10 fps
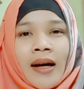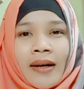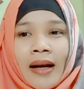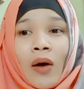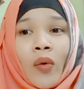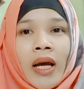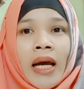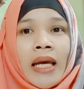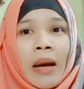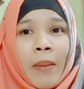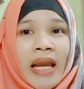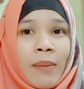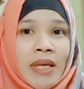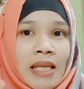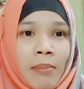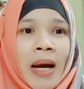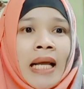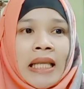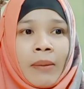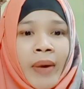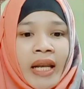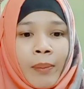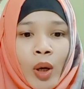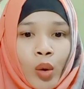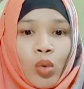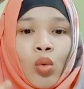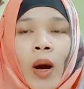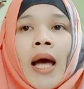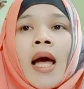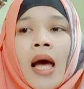เรานะคะ ยังไม่ได้ไปสัมผัสยังไม่ได้ไปรู้ว่า